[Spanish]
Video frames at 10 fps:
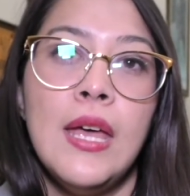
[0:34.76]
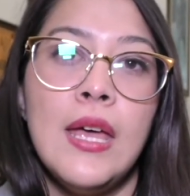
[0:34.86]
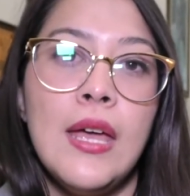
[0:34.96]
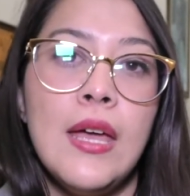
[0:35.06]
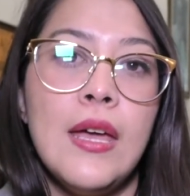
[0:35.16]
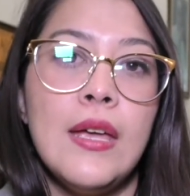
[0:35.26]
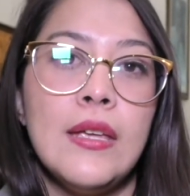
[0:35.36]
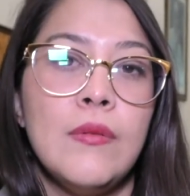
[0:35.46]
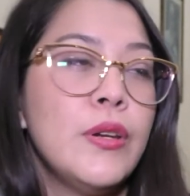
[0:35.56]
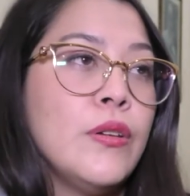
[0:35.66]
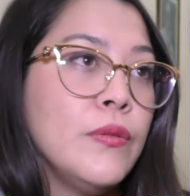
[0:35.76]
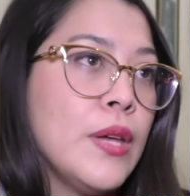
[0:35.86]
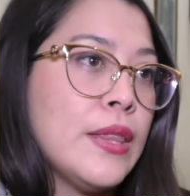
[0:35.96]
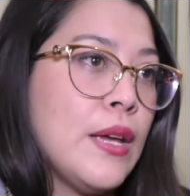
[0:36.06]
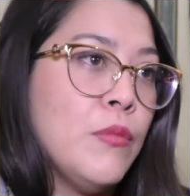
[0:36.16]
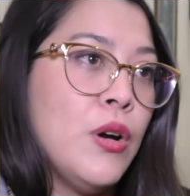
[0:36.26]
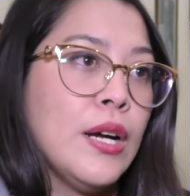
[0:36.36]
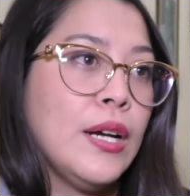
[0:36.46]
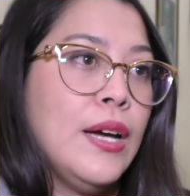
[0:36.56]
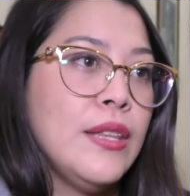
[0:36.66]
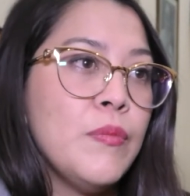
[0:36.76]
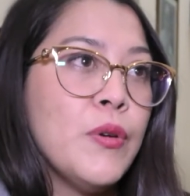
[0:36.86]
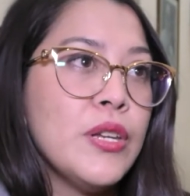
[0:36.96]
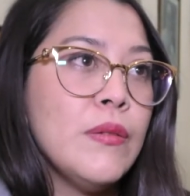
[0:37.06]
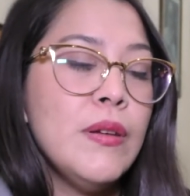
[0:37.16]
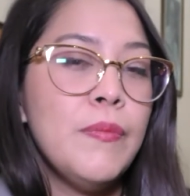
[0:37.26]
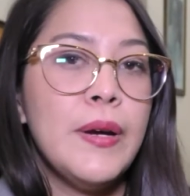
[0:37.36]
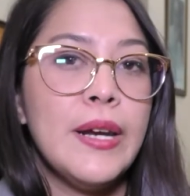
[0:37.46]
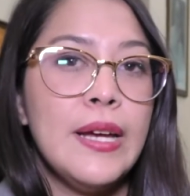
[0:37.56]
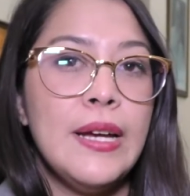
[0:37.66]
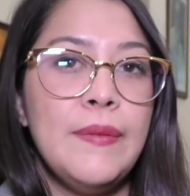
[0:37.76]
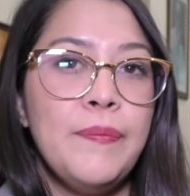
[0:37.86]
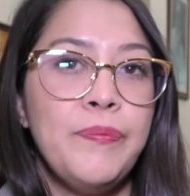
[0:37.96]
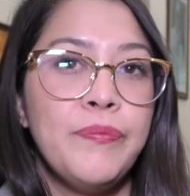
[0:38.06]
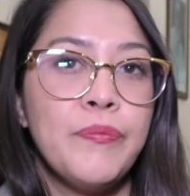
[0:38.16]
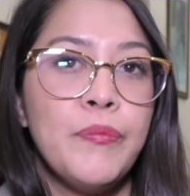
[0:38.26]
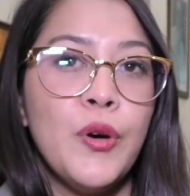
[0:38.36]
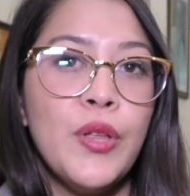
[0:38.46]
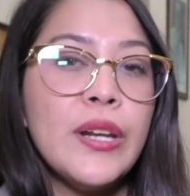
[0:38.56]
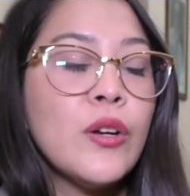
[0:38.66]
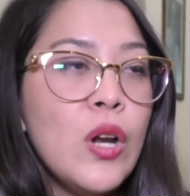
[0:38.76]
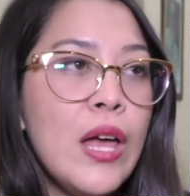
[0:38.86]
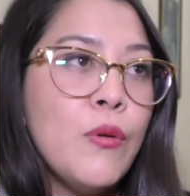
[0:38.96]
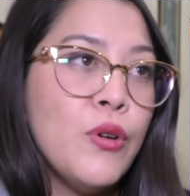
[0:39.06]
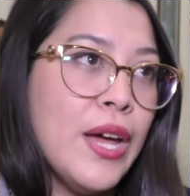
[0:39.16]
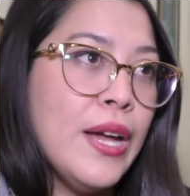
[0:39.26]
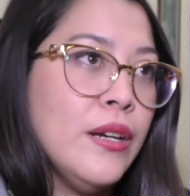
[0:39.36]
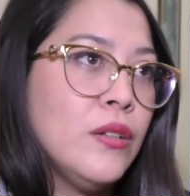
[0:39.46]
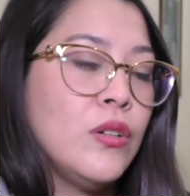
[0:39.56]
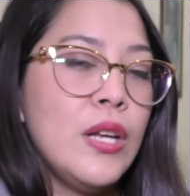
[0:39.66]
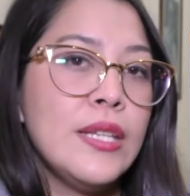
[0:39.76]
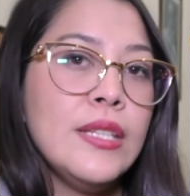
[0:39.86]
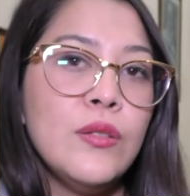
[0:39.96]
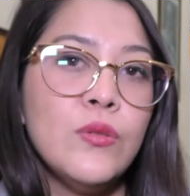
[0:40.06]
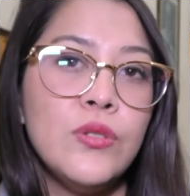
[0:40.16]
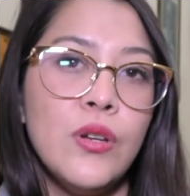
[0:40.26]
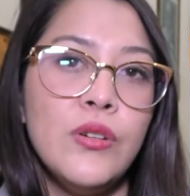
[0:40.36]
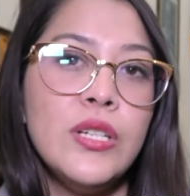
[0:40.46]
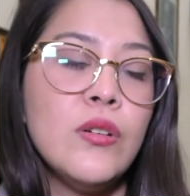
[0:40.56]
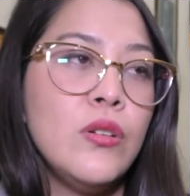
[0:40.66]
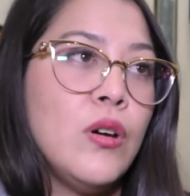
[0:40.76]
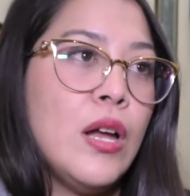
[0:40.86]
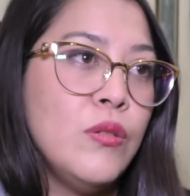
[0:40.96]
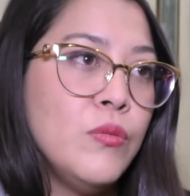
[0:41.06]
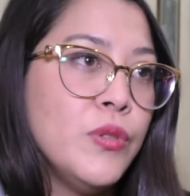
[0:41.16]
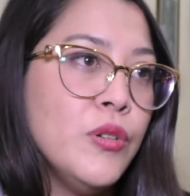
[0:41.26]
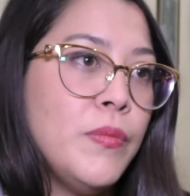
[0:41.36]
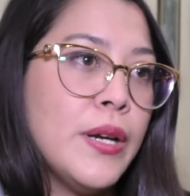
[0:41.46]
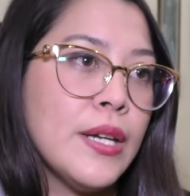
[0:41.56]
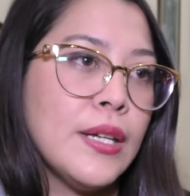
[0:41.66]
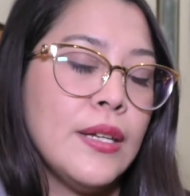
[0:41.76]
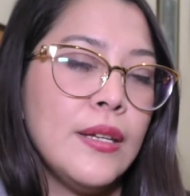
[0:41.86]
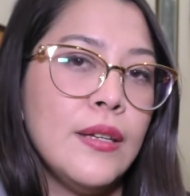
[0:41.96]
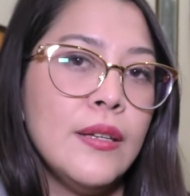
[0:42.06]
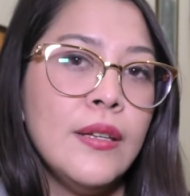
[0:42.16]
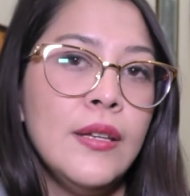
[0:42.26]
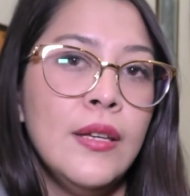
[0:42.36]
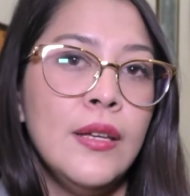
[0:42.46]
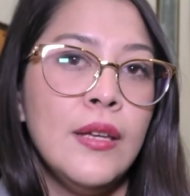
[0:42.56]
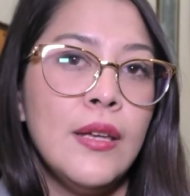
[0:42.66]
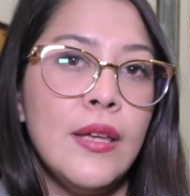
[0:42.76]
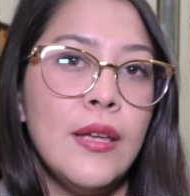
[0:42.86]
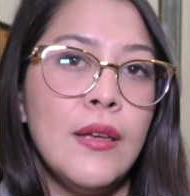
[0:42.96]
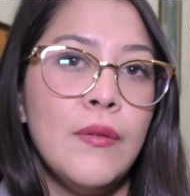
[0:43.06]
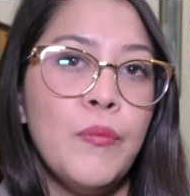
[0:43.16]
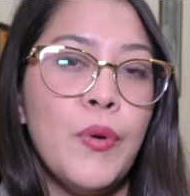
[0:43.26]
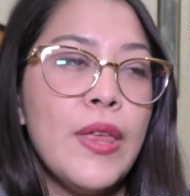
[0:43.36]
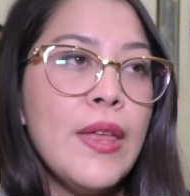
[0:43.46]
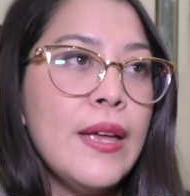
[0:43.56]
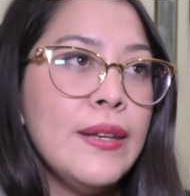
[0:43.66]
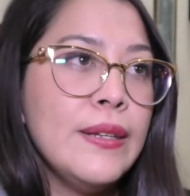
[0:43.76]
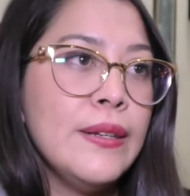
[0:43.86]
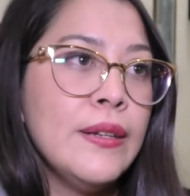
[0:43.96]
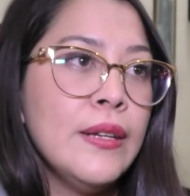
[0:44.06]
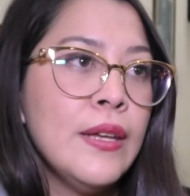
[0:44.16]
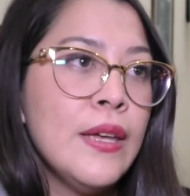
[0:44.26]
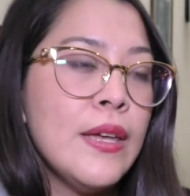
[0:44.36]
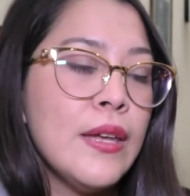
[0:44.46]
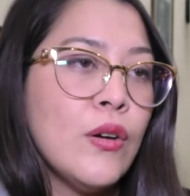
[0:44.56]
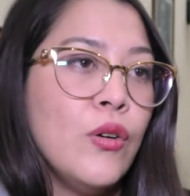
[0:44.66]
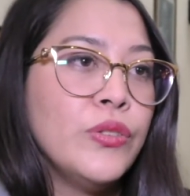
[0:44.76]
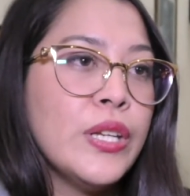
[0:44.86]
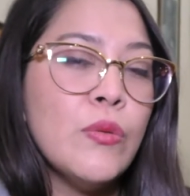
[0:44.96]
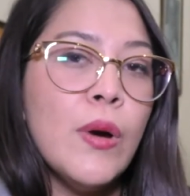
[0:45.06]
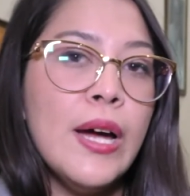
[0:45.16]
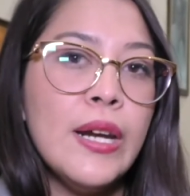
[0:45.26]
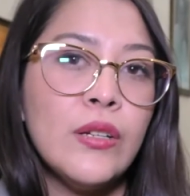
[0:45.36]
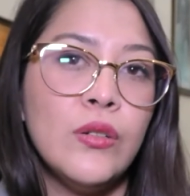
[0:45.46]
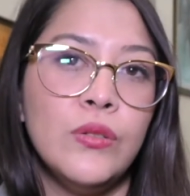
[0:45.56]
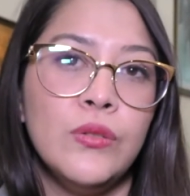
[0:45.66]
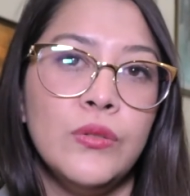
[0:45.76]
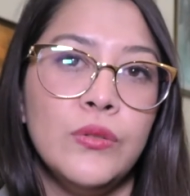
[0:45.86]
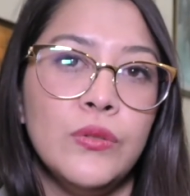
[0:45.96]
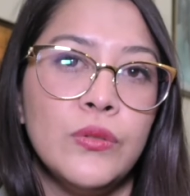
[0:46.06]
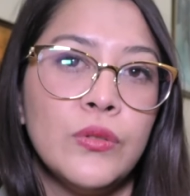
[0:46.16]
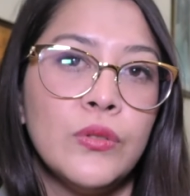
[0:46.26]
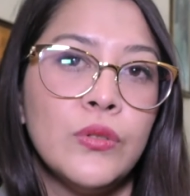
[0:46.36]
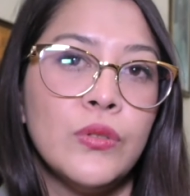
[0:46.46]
eh, y bueno, estamos acá disponibles para mm, poder colaborar con la institución y con los alumnos para que eh, puedan continuar con,